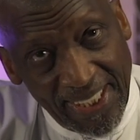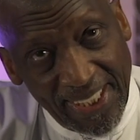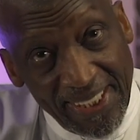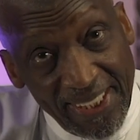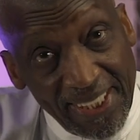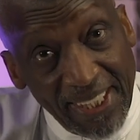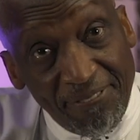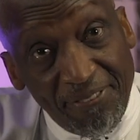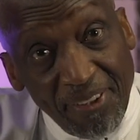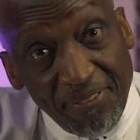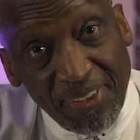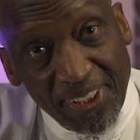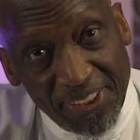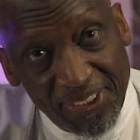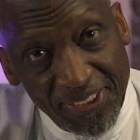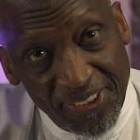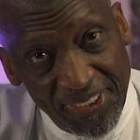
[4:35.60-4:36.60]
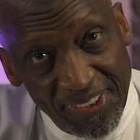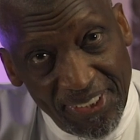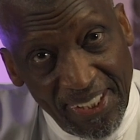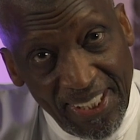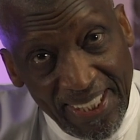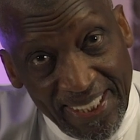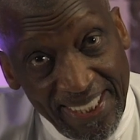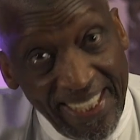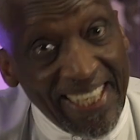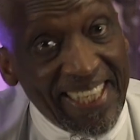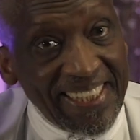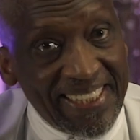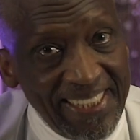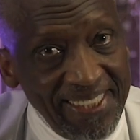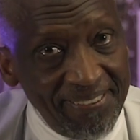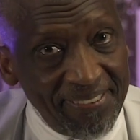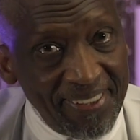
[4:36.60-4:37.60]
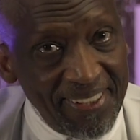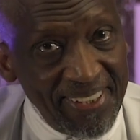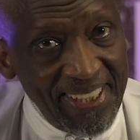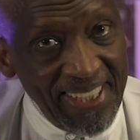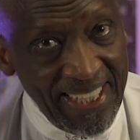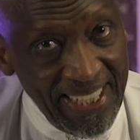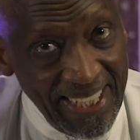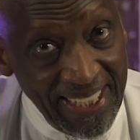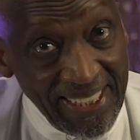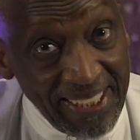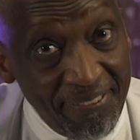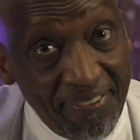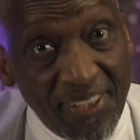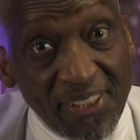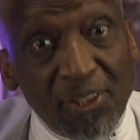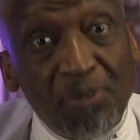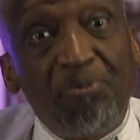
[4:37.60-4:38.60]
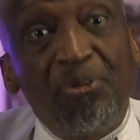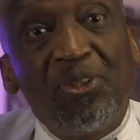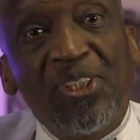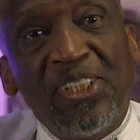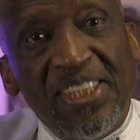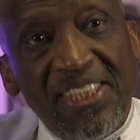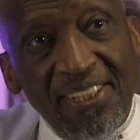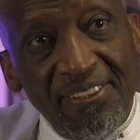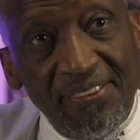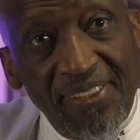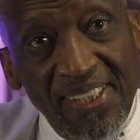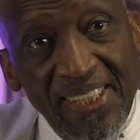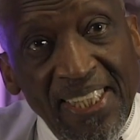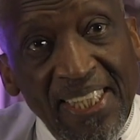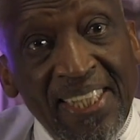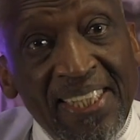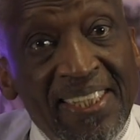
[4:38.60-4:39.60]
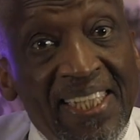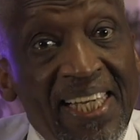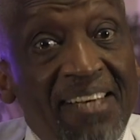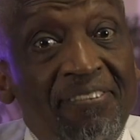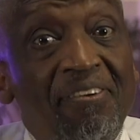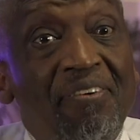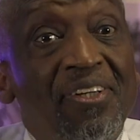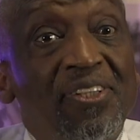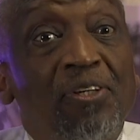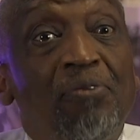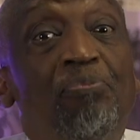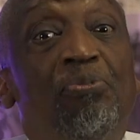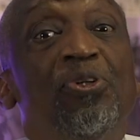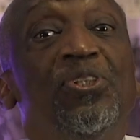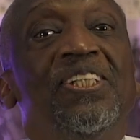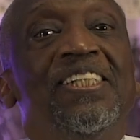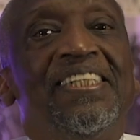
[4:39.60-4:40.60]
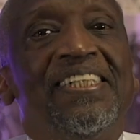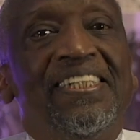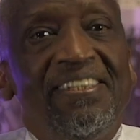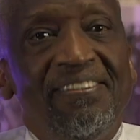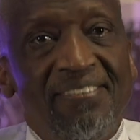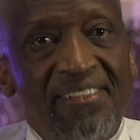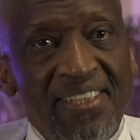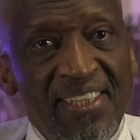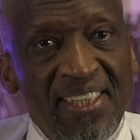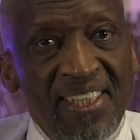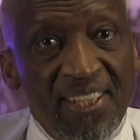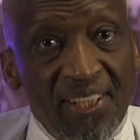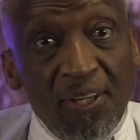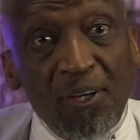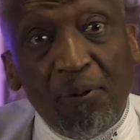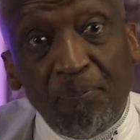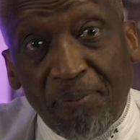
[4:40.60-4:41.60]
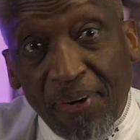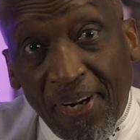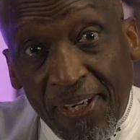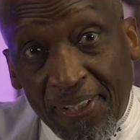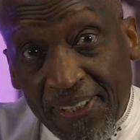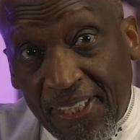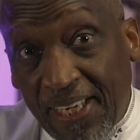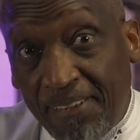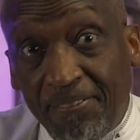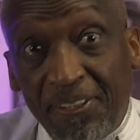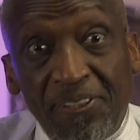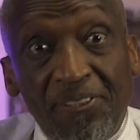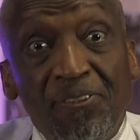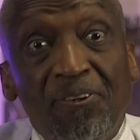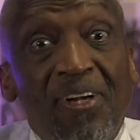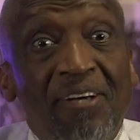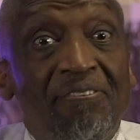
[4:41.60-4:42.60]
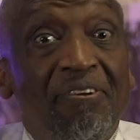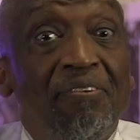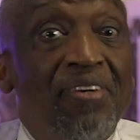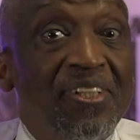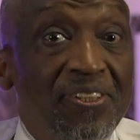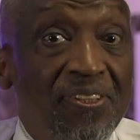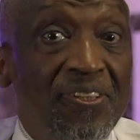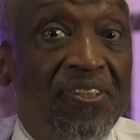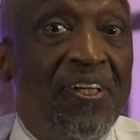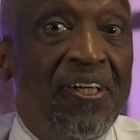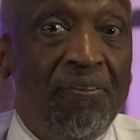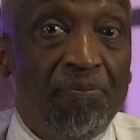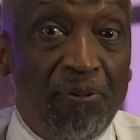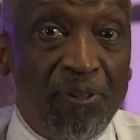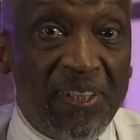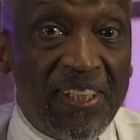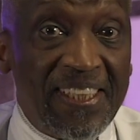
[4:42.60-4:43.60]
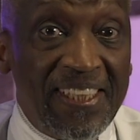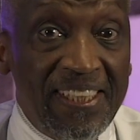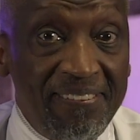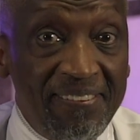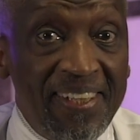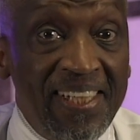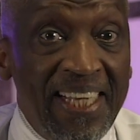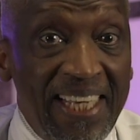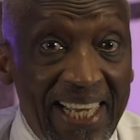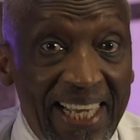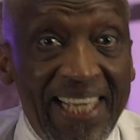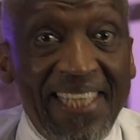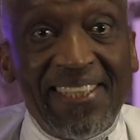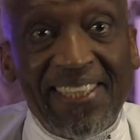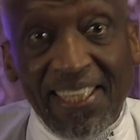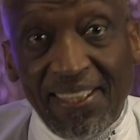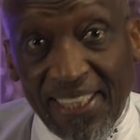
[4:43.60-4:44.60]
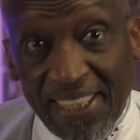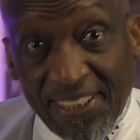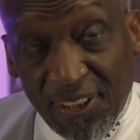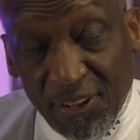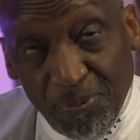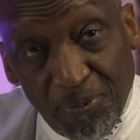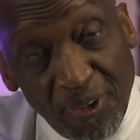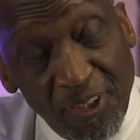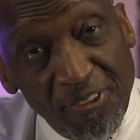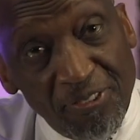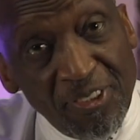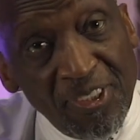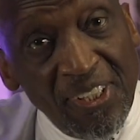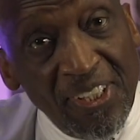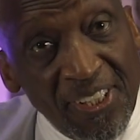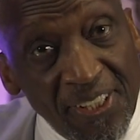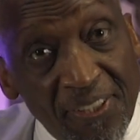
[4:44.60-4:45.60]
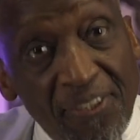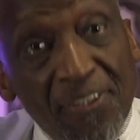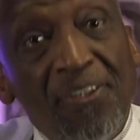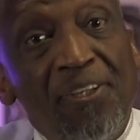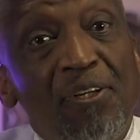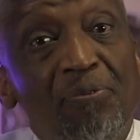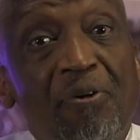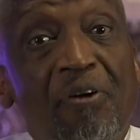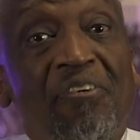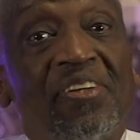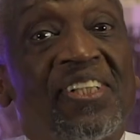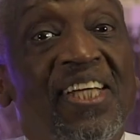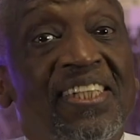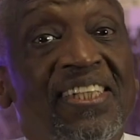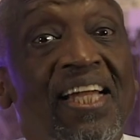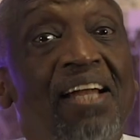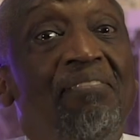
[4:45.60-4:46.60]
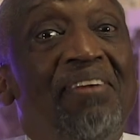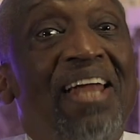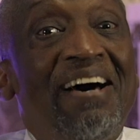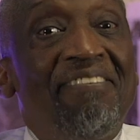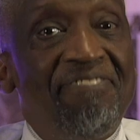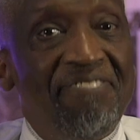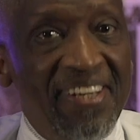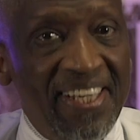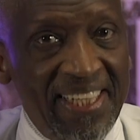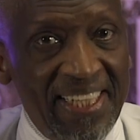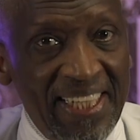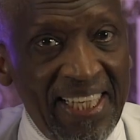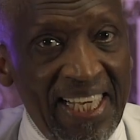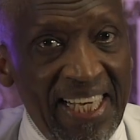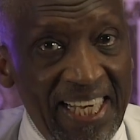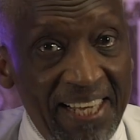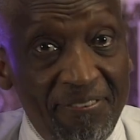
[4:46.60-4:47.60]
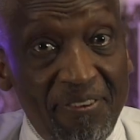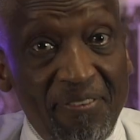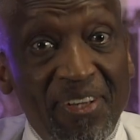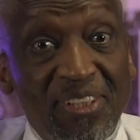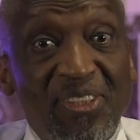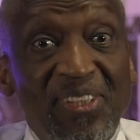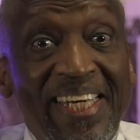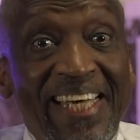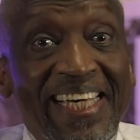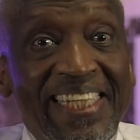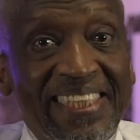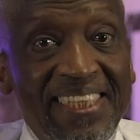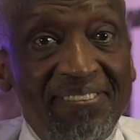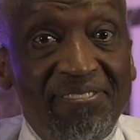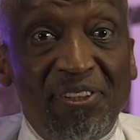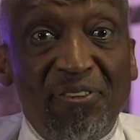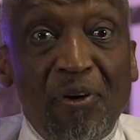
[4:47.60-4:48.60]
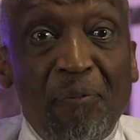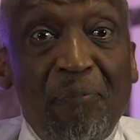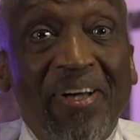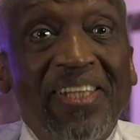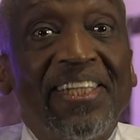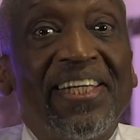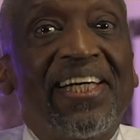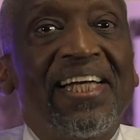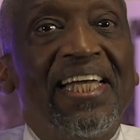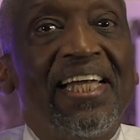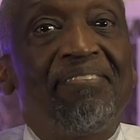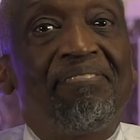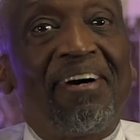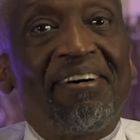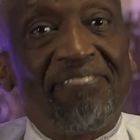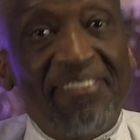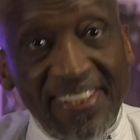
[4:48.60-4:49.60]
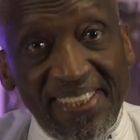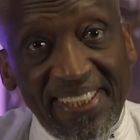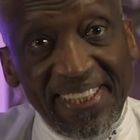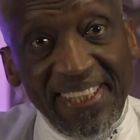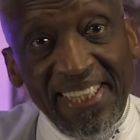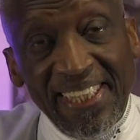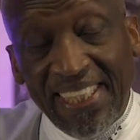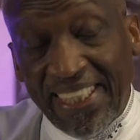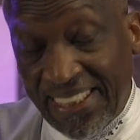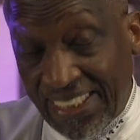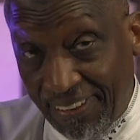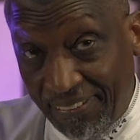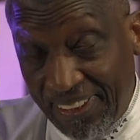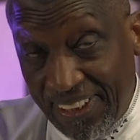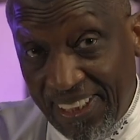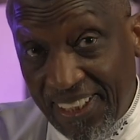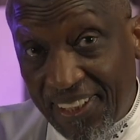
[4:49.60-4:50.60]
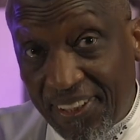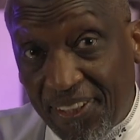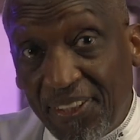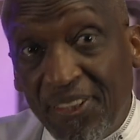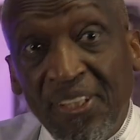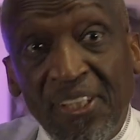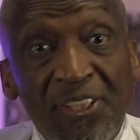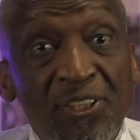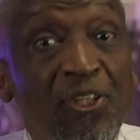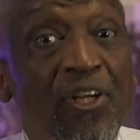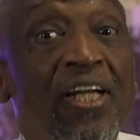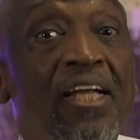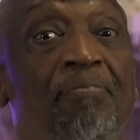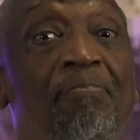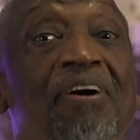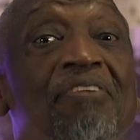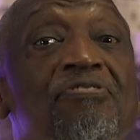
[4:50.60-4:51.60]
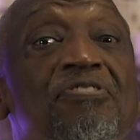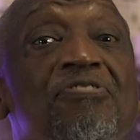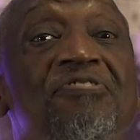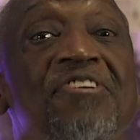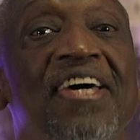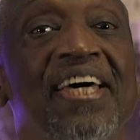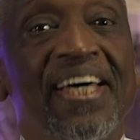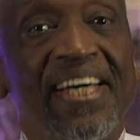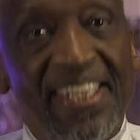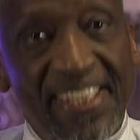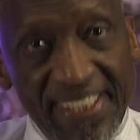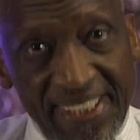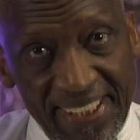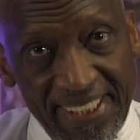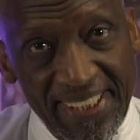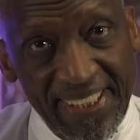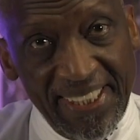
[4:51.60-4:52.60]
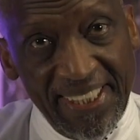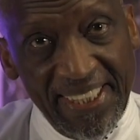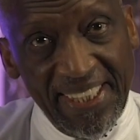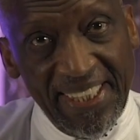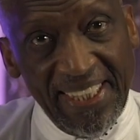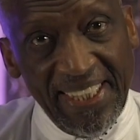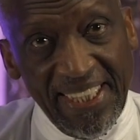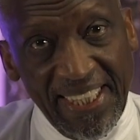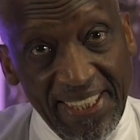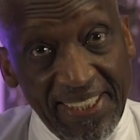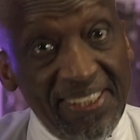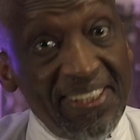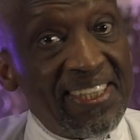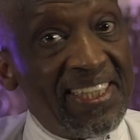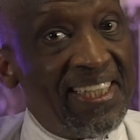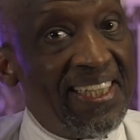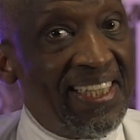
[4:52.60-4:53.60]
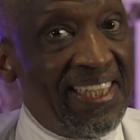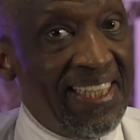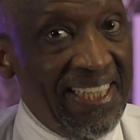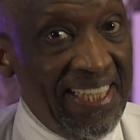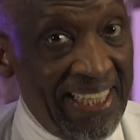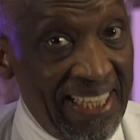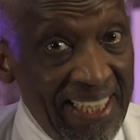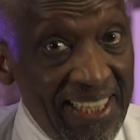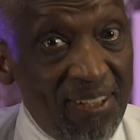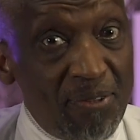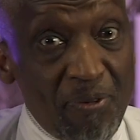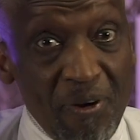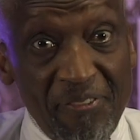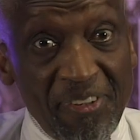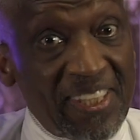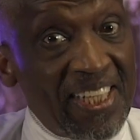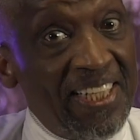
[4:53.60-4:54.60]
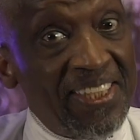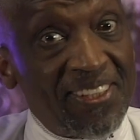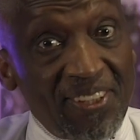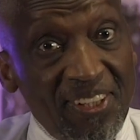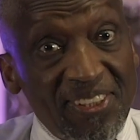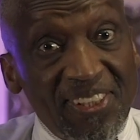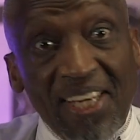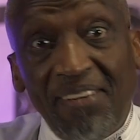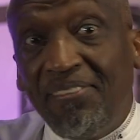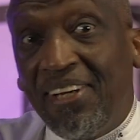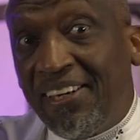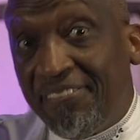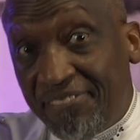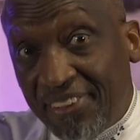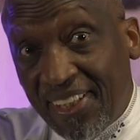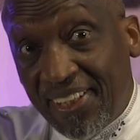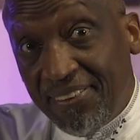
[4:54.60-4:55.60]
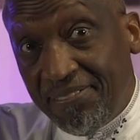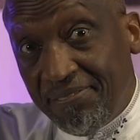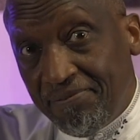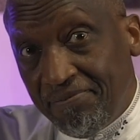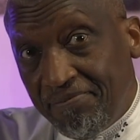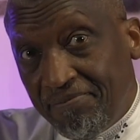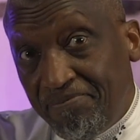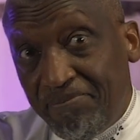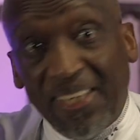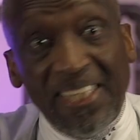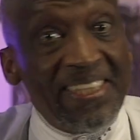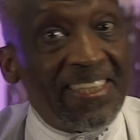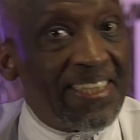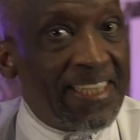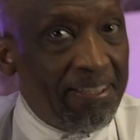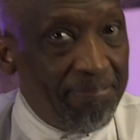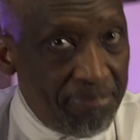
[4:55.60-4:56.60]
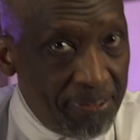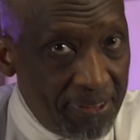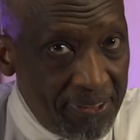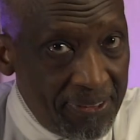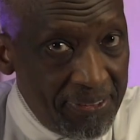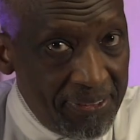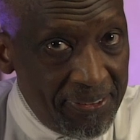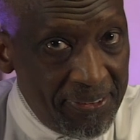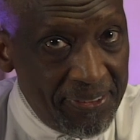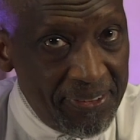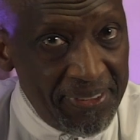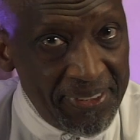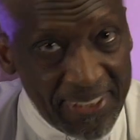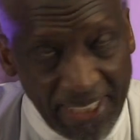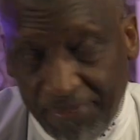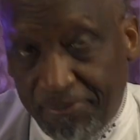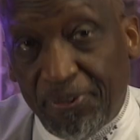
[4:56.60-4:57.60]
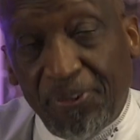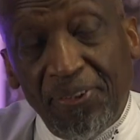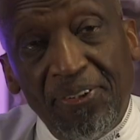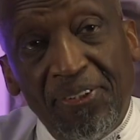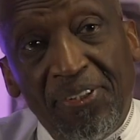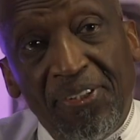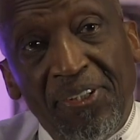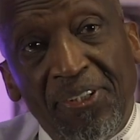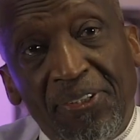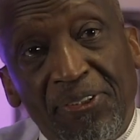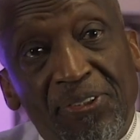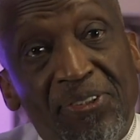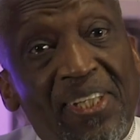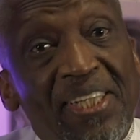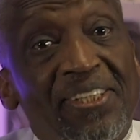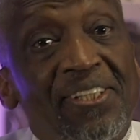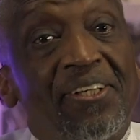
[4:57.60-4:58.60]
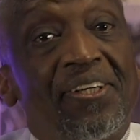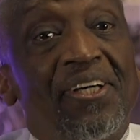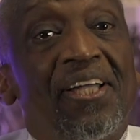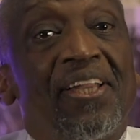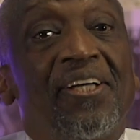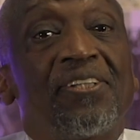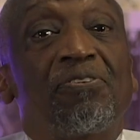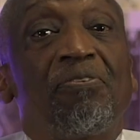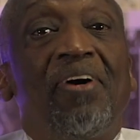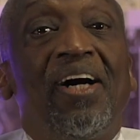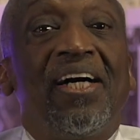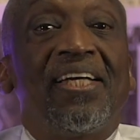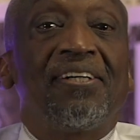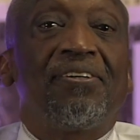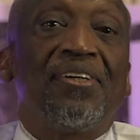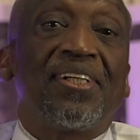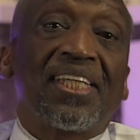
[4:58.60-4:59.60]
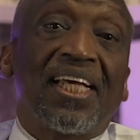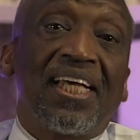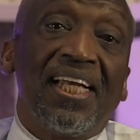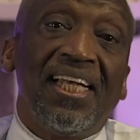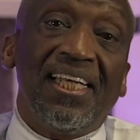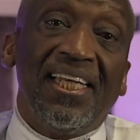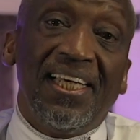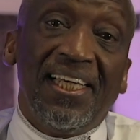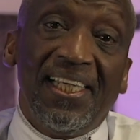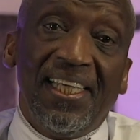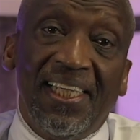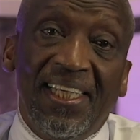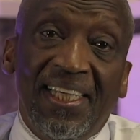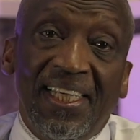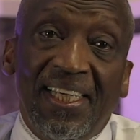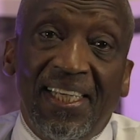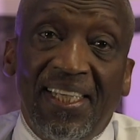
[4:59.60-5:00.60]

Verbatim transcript: il y a une affirmation négative et une affirmation positive, c'est l'affirmation positive que l'on prend, dans la mesure où l'affirmation positive est, une preuve que le Prophète sallam l'a fait. L'affirmation négative ne veut pas dire qu'il ne l'a pas faite, ça veut dire que je ne l'ai pas vu faire. Et donc, il est, le prophète sallam l'a fait, mais très peu, très peu, jusqu'à ce que Allah subhanahu wa ta'ala l'ait